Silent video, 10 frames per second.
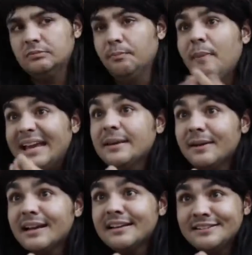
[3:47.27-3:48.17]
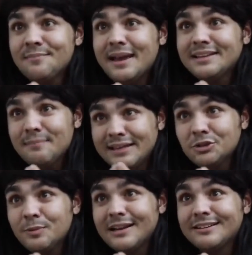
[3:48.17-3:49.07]
मैगी बनाने आती मैगी मैगी
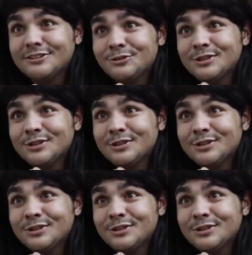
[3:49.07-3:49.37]
तो बनाने आती